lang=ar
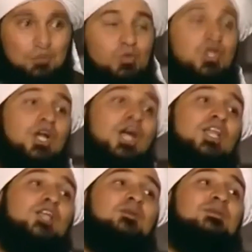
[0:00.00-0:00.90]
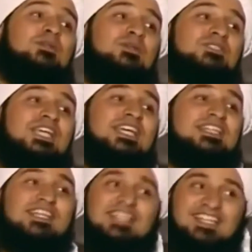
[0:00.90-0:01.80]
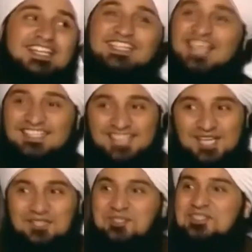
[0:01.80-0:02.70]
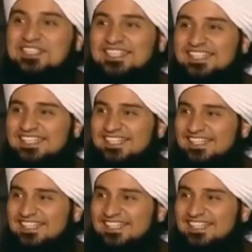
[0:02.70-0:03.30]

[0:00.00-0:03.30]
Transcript: لا تقول ذاك علي بن الحسين الذي أعطاه يعطي